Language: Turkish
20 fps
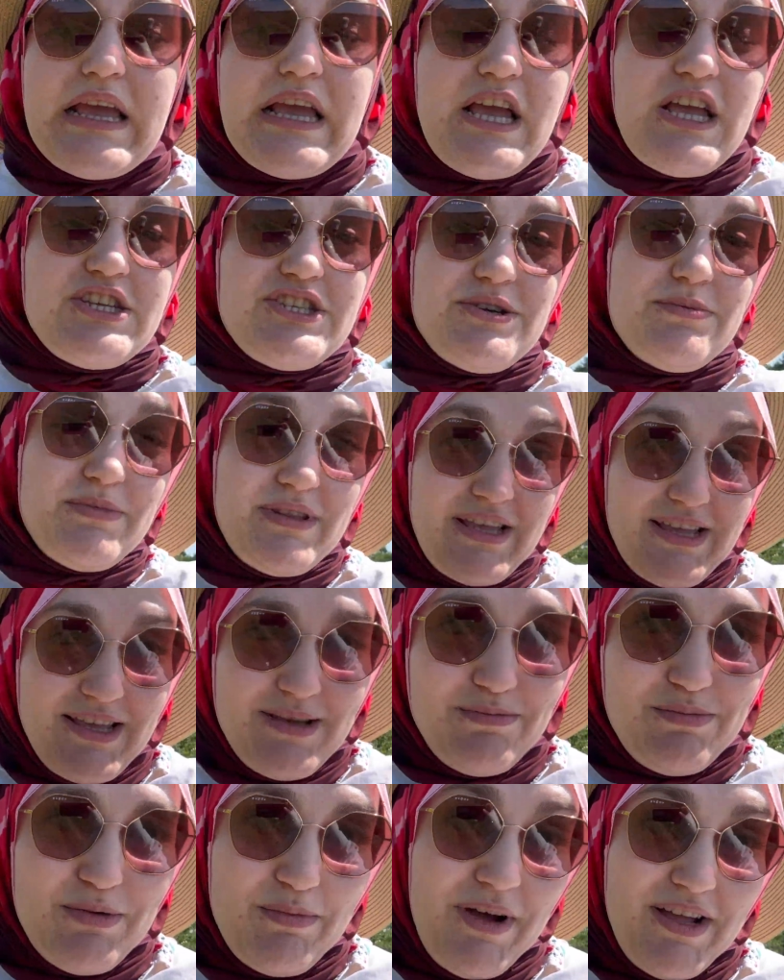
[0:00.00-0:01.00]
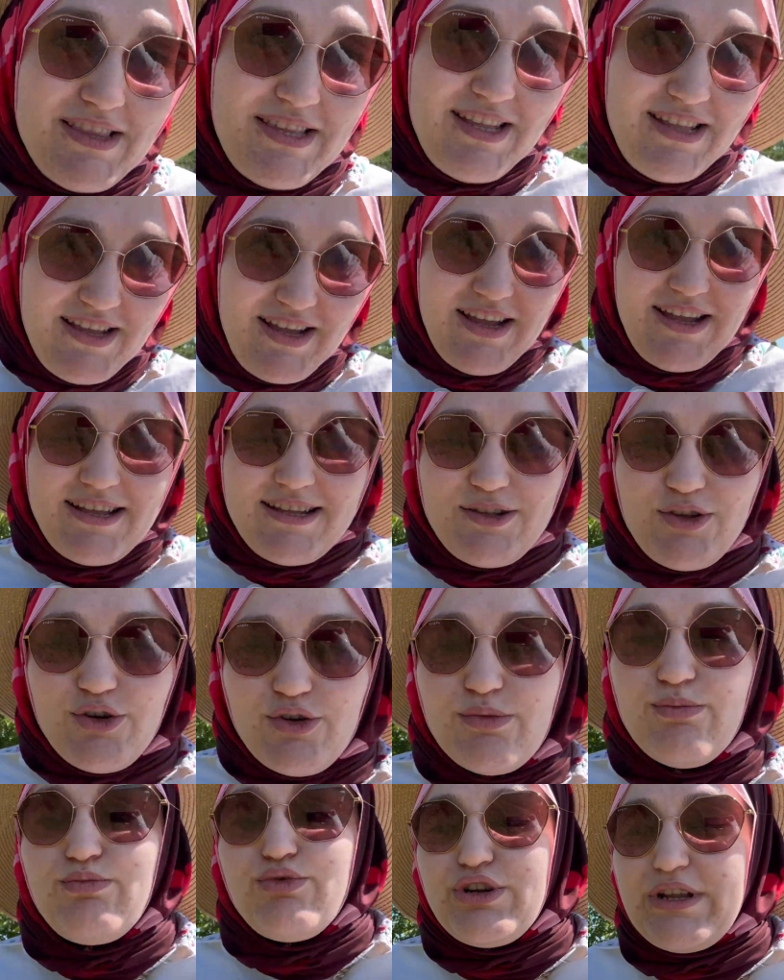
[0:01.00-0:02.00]
Şimdi bir madde daha
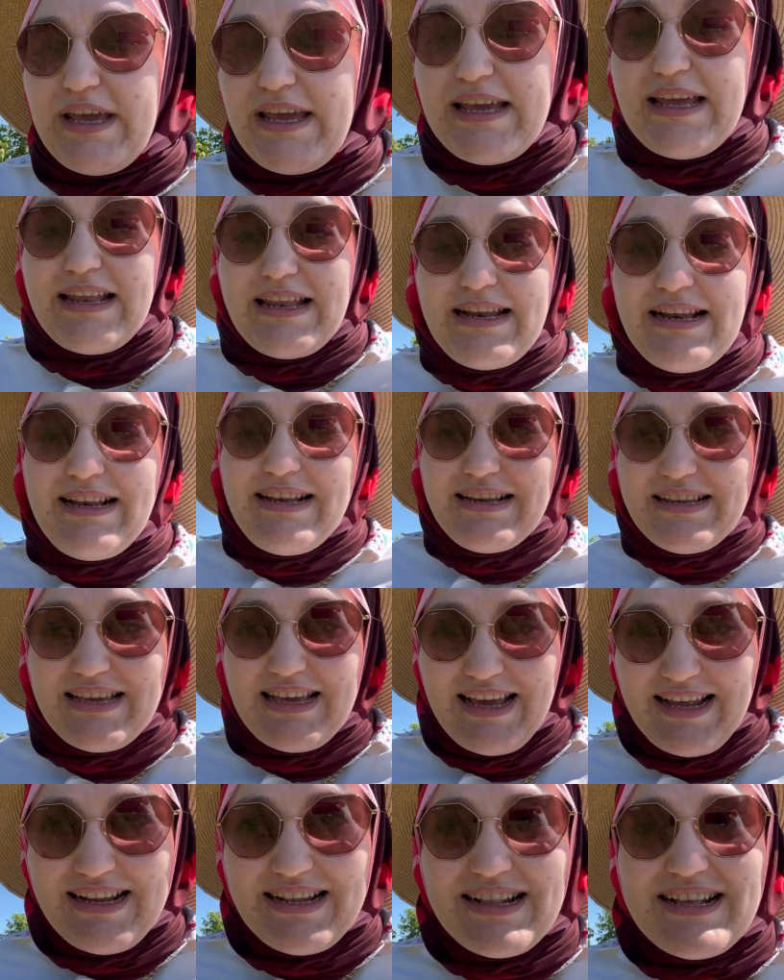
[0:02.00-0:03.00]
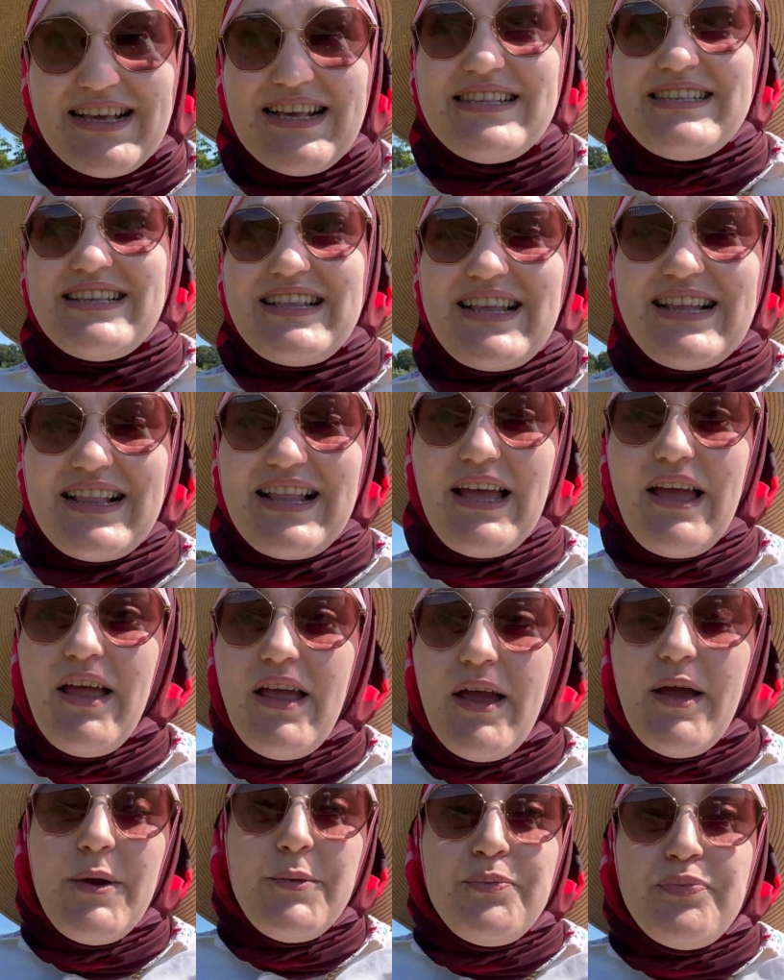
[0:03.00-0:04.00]
ekliyorum. Buraya gelirken kesinlikle
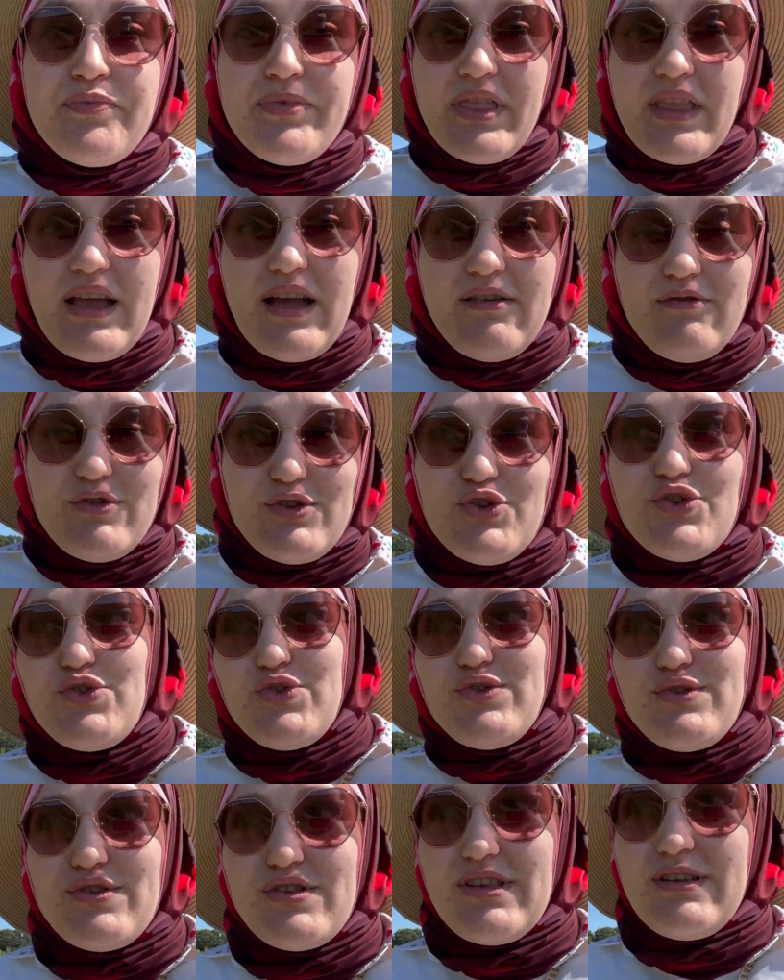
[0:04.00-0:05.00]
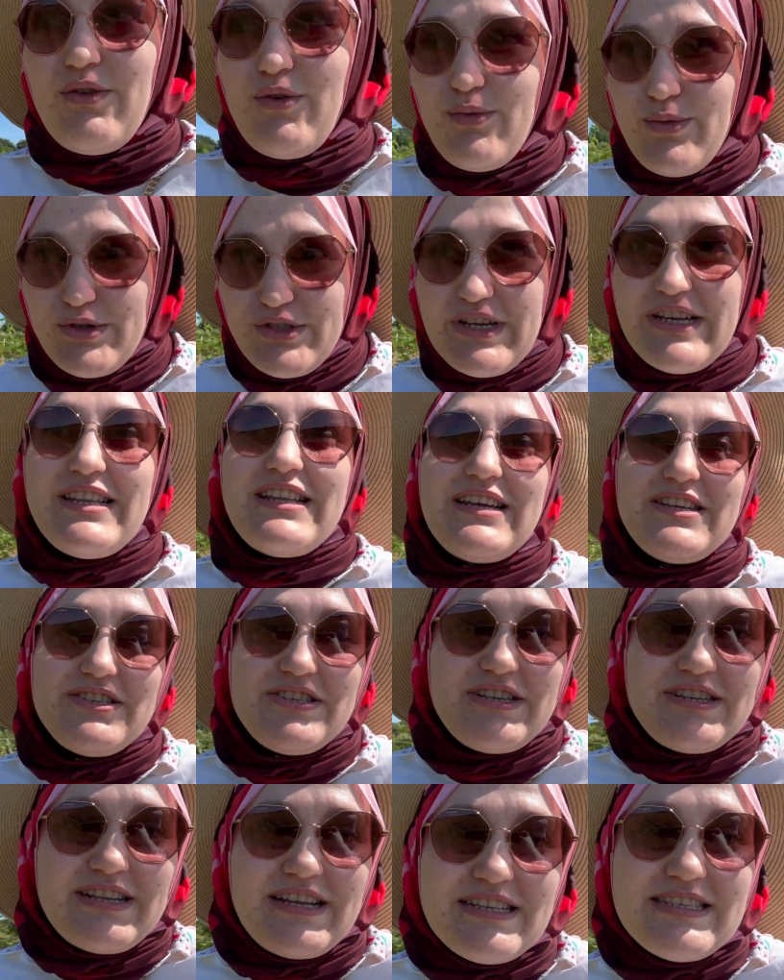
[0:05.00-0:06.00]
vücudunuza o böcek
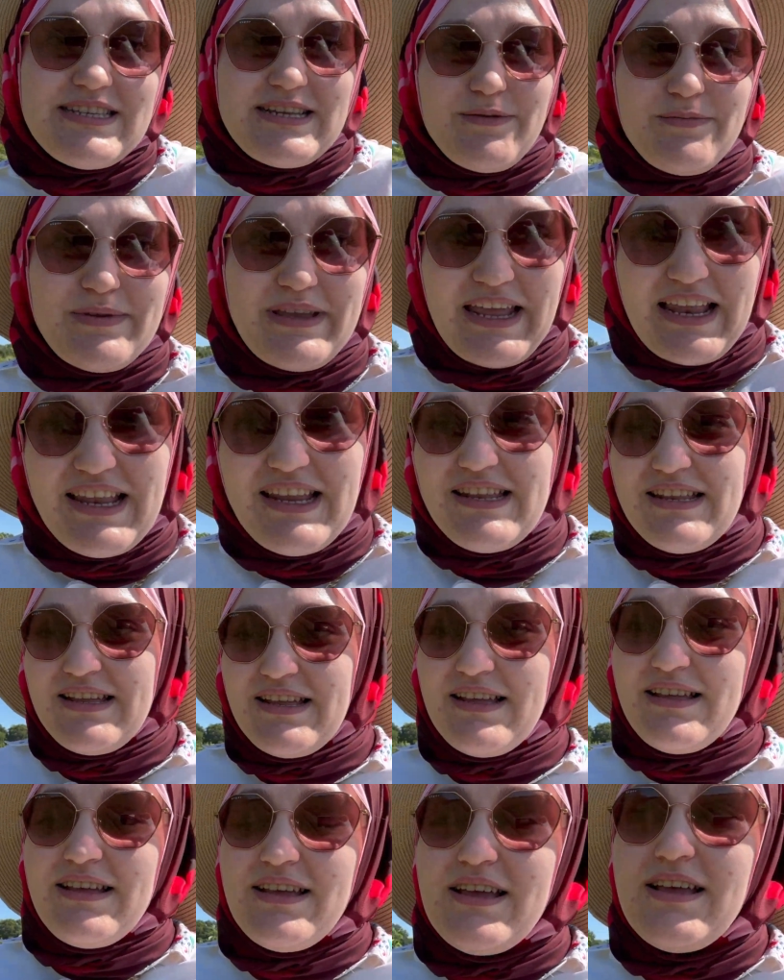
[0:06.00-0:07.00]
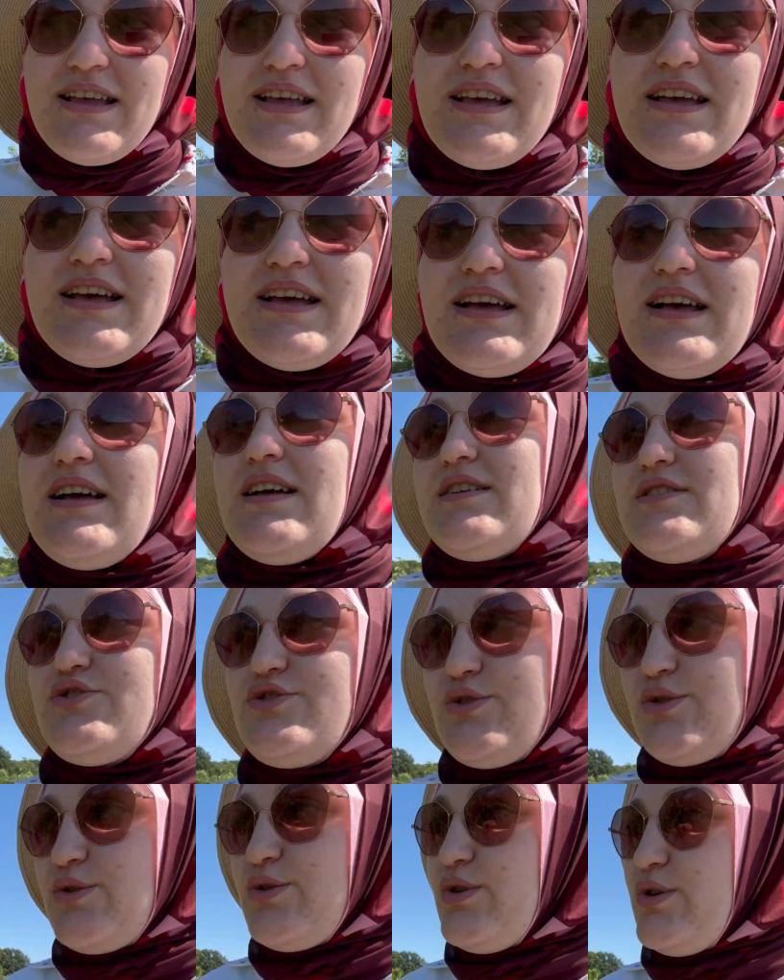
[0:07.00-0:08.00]
ilaçlarına sıkıp gelin.
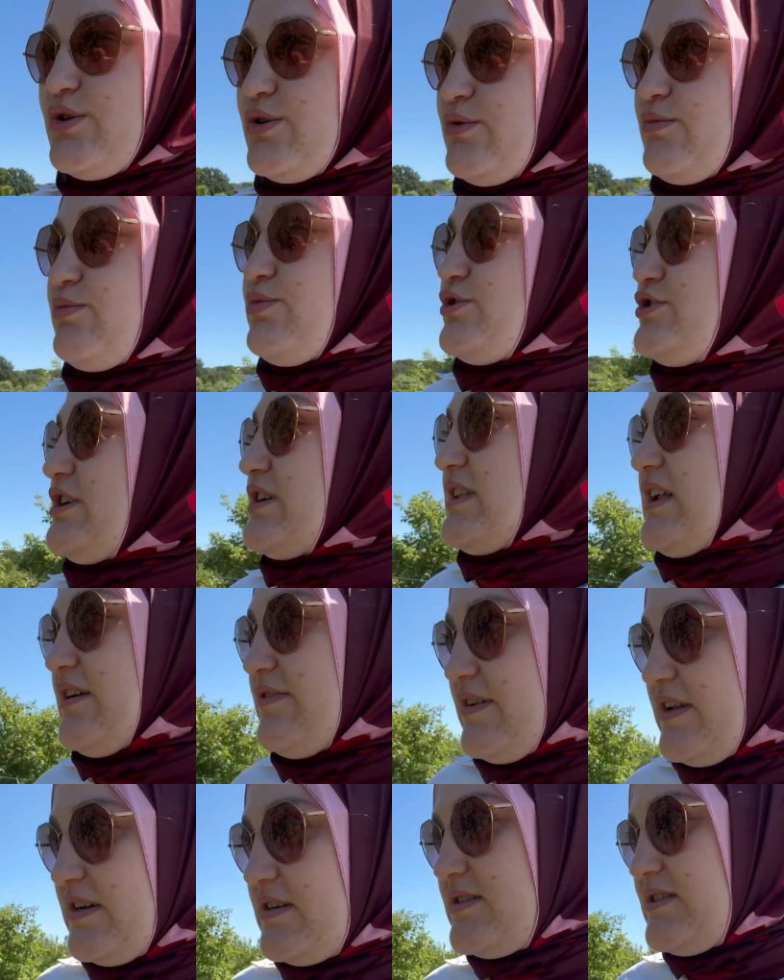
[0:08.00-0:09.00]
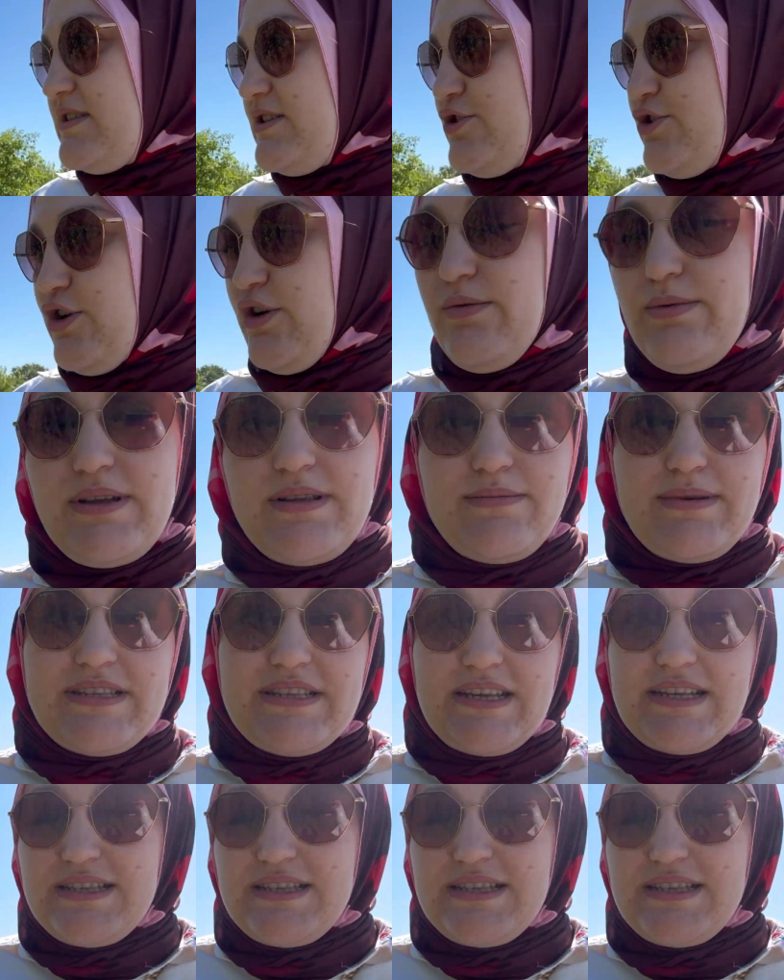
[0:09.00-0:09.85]
Çünkü böcekler falan ısırıyor. benim mesela